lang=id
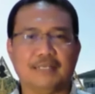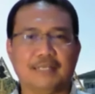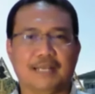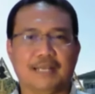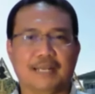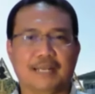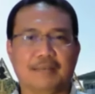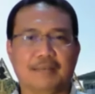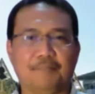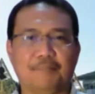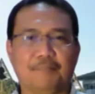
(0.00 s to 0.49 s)

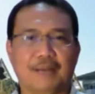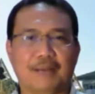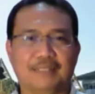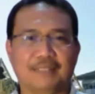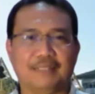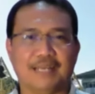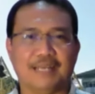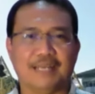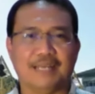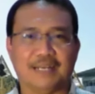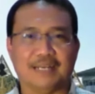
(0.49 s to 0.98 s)
adalah
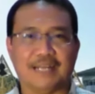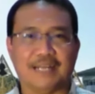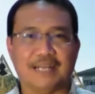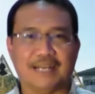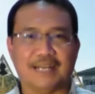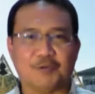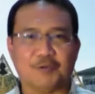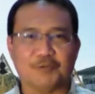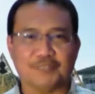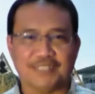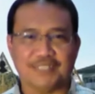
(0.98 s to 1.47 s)
bandar
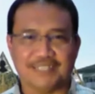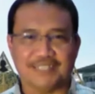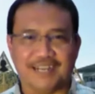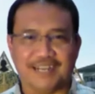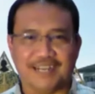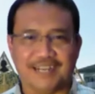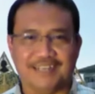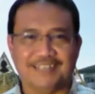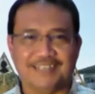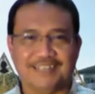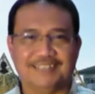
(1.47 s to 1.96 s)

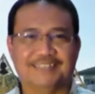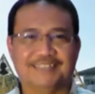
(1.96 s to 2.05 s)
narkotika,